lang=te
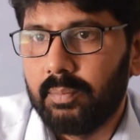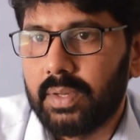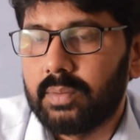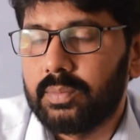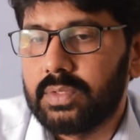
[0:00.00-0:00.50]

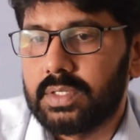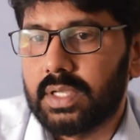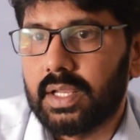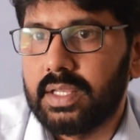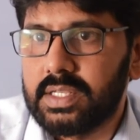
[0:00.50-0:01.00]
మనం
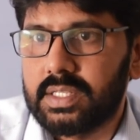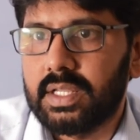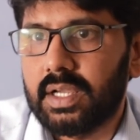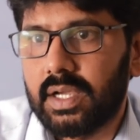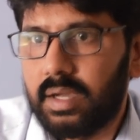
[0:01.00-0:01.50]
చాలా
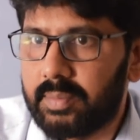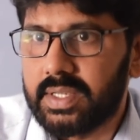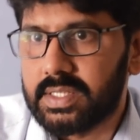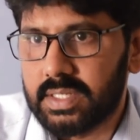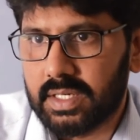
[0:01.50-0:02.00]
నిశ్చితంగా
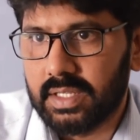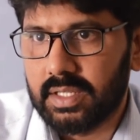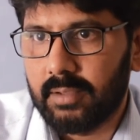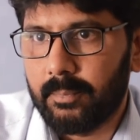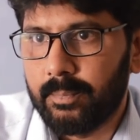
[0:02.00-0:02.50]
గమనించినట్లయితే